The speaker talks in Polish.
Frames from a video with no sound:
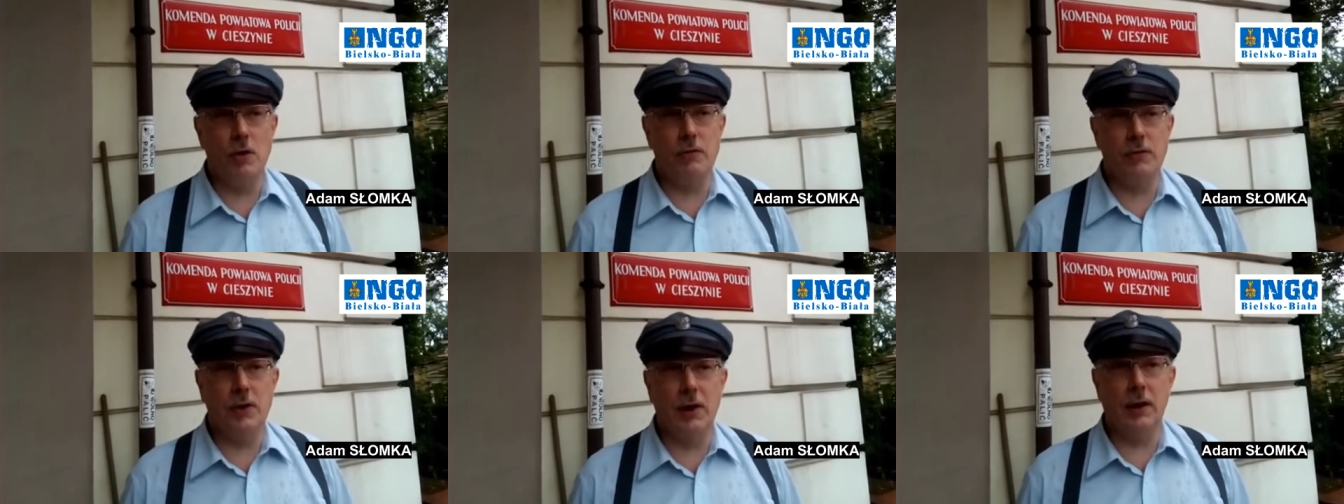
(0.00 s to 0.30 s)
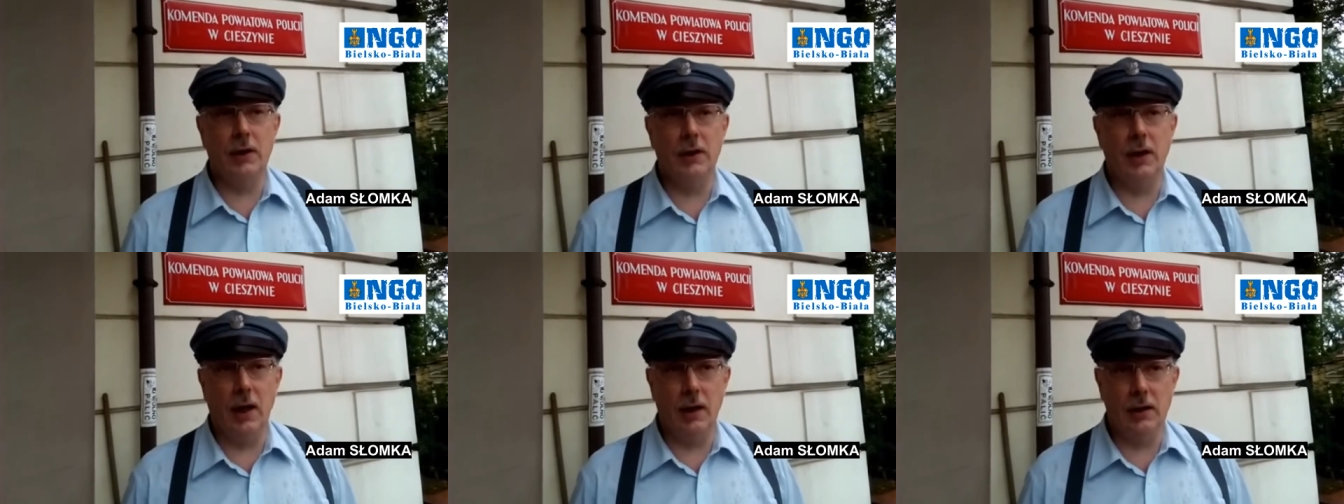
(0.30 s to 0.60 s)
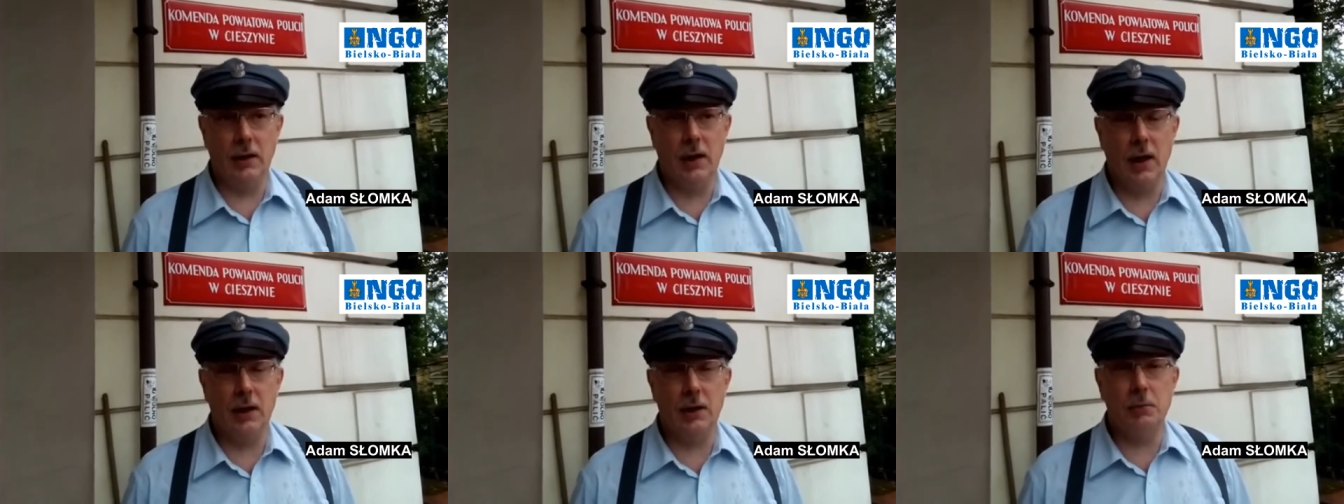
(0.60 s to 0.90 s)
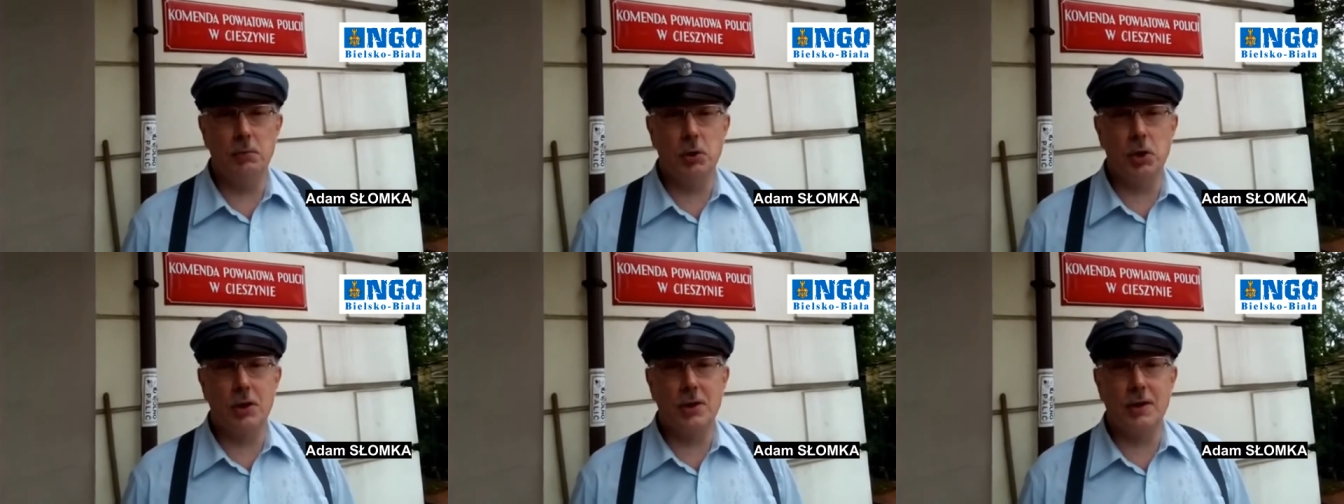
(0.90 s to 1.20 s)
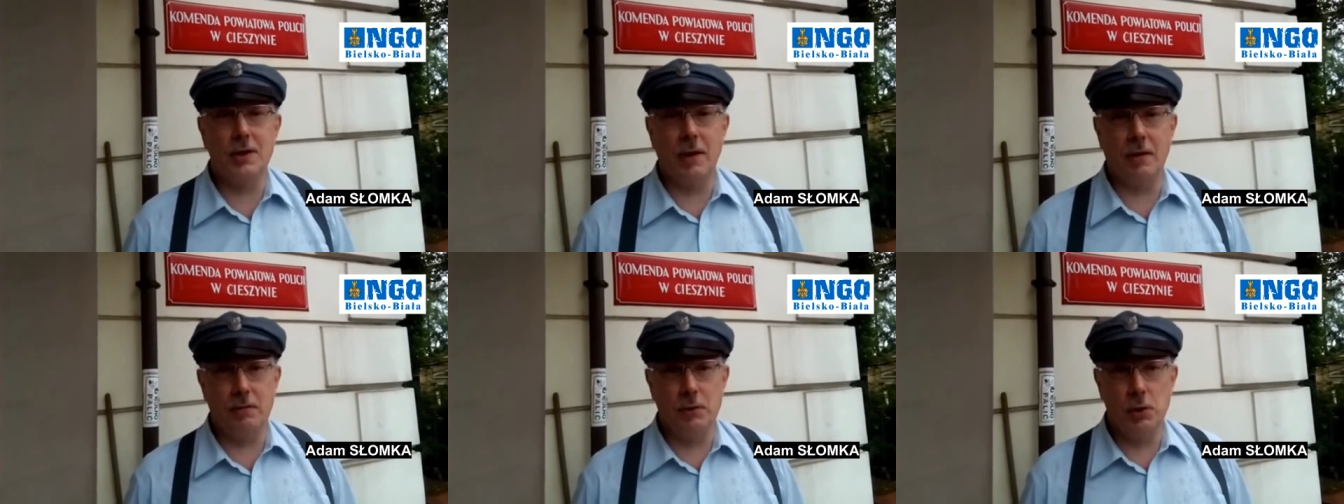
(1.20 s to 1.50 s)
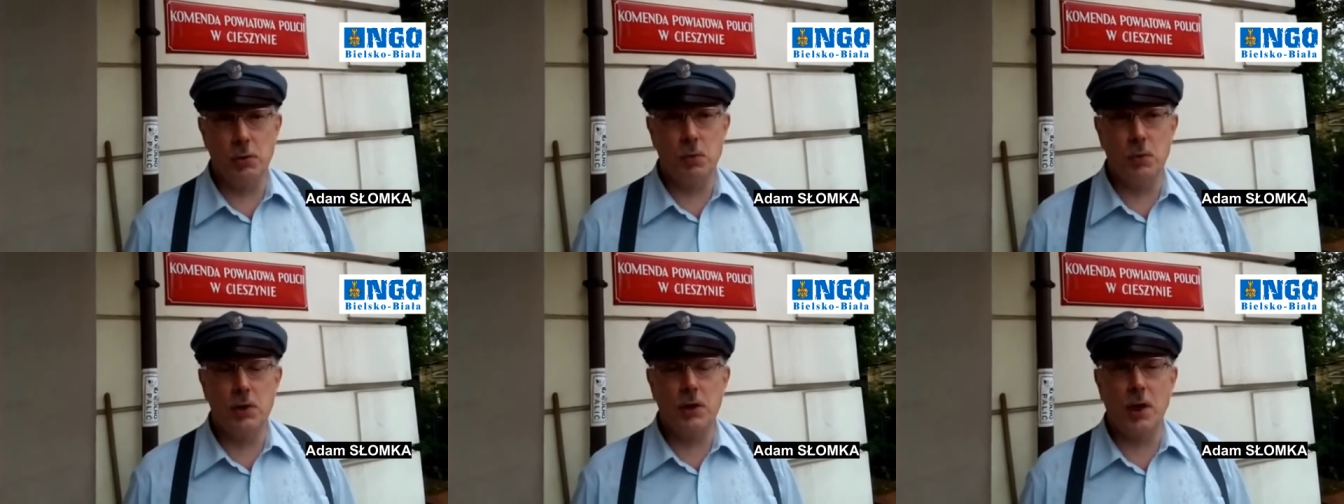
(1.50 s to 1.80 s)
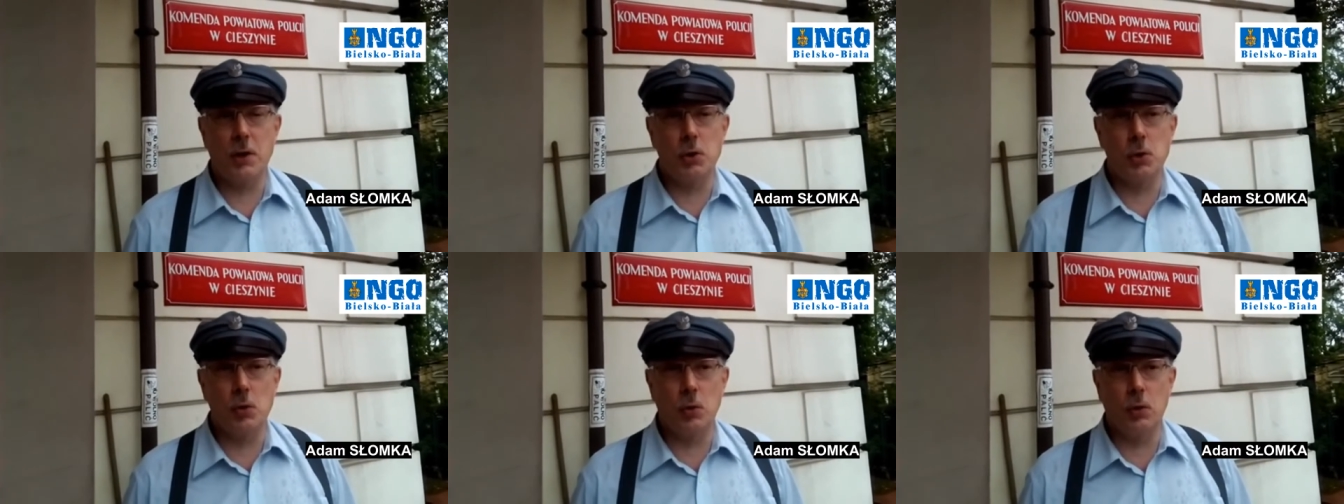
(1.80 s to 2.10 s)
go w kajdankach i przedstawić mu
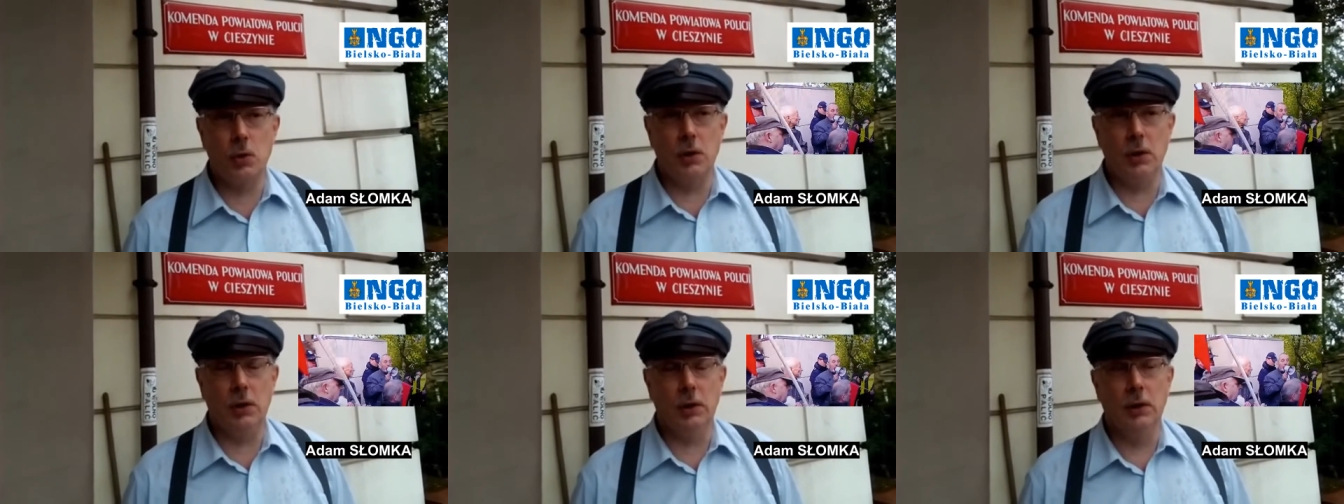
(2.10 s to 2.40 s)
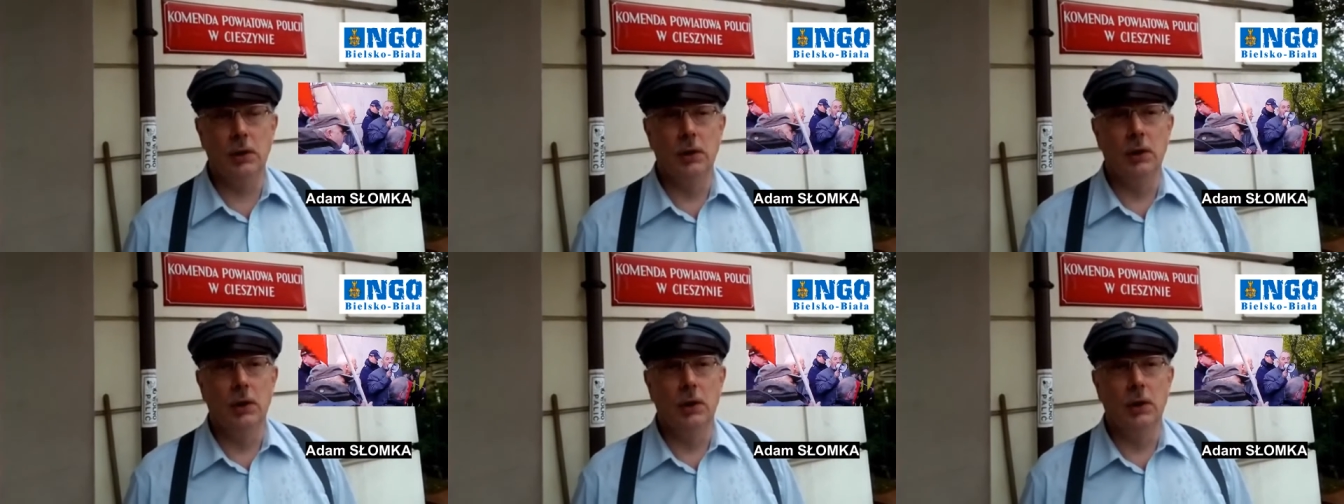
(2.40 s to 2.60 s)
zarzuty